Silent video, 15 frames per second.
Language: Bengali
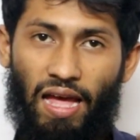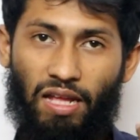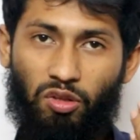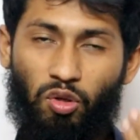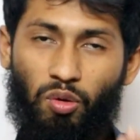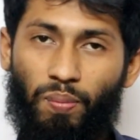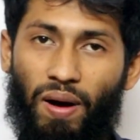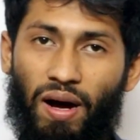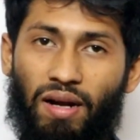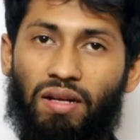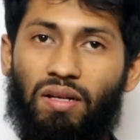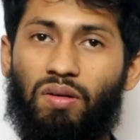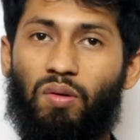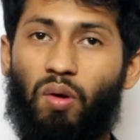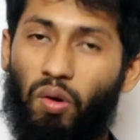এতবার
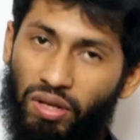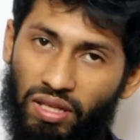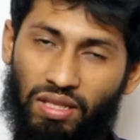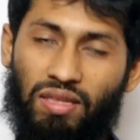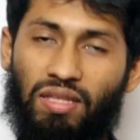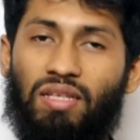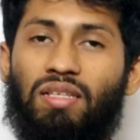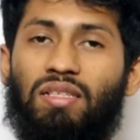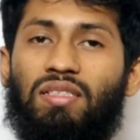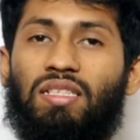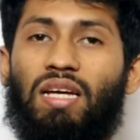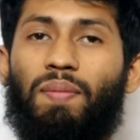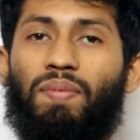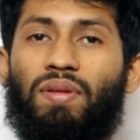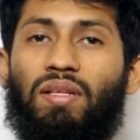করিয়েছি
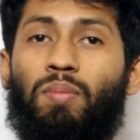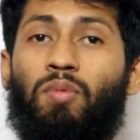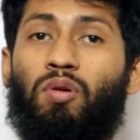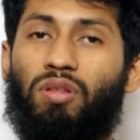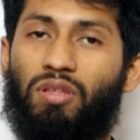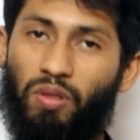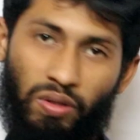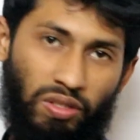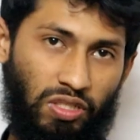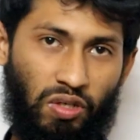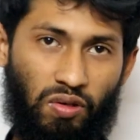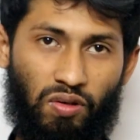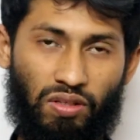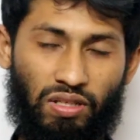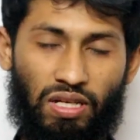যে আপনাদের মুখস্থ হয়ে
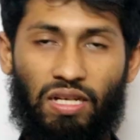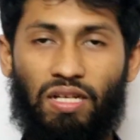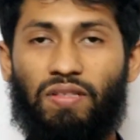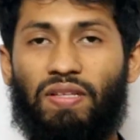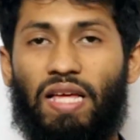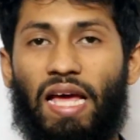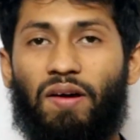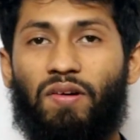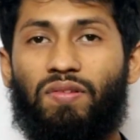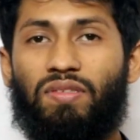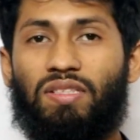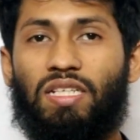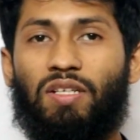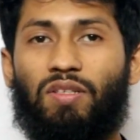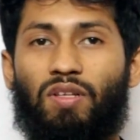যাওয়ার কথা তো এখন
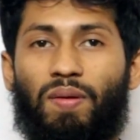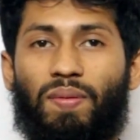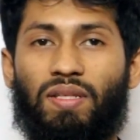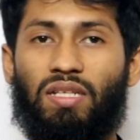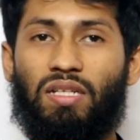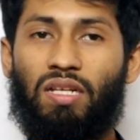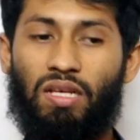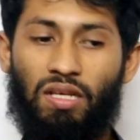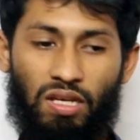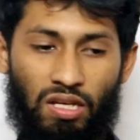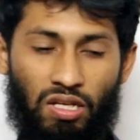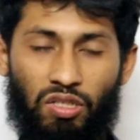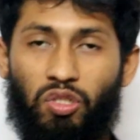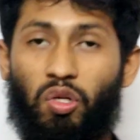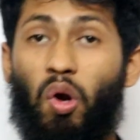যেহেতু আমাদের
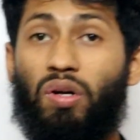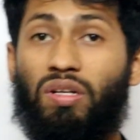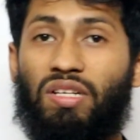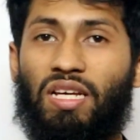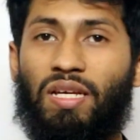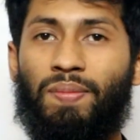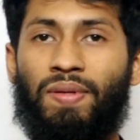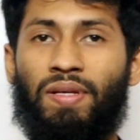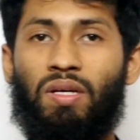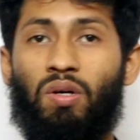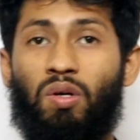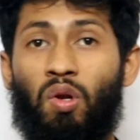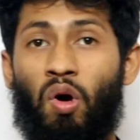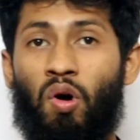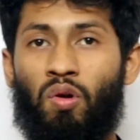শর্ট টাইমে
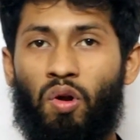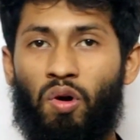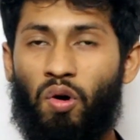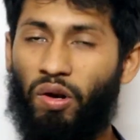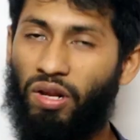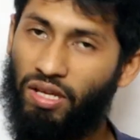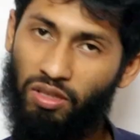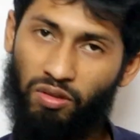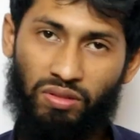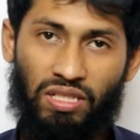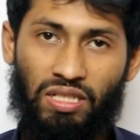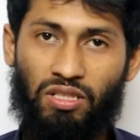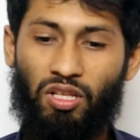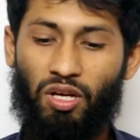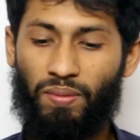লং লং অনেক কিছু
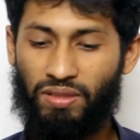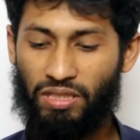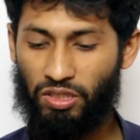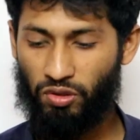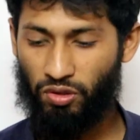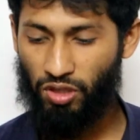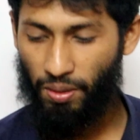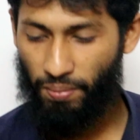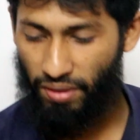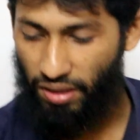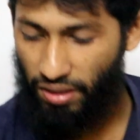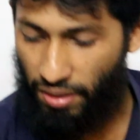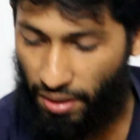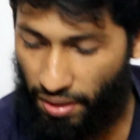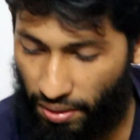শিখতে হবে সেই জন্য আমরা
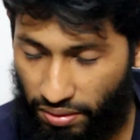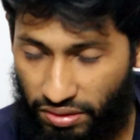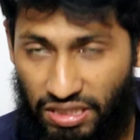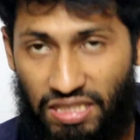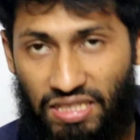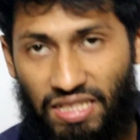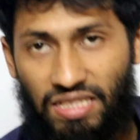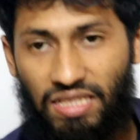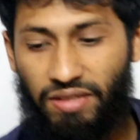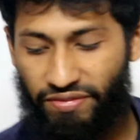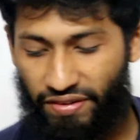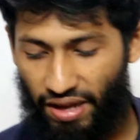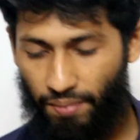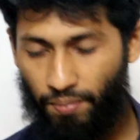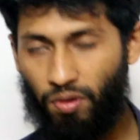যে জায়গাতে
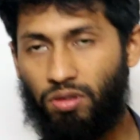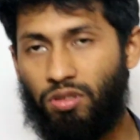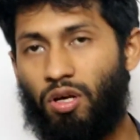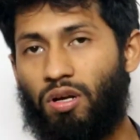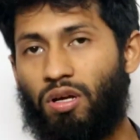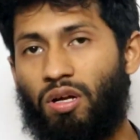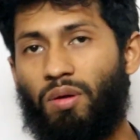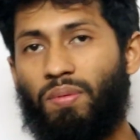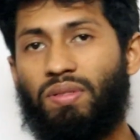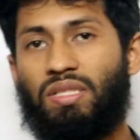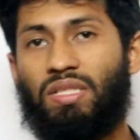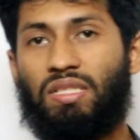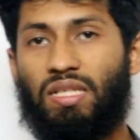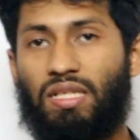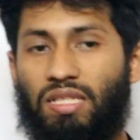ফাইভ ভোল্ট দরকার হবে
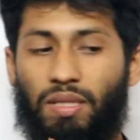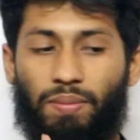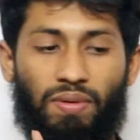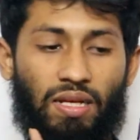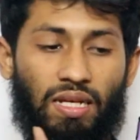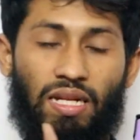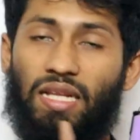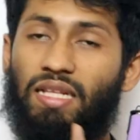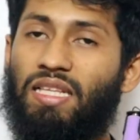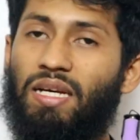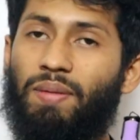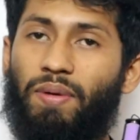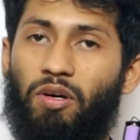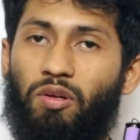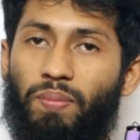সেই জায়গাতে আমরা এই
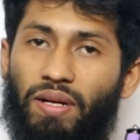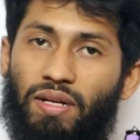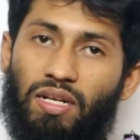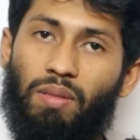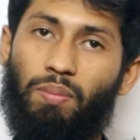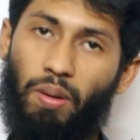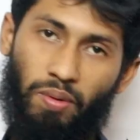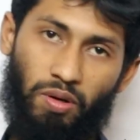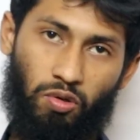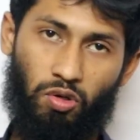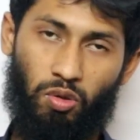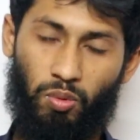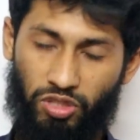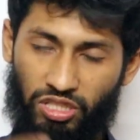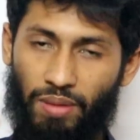লিথিয়াম আয়ন ব্যাটারি ব্যবহার
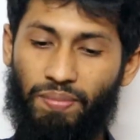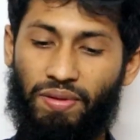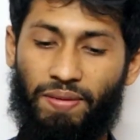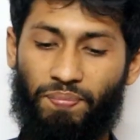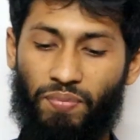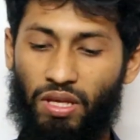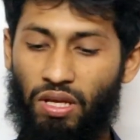করব সামনে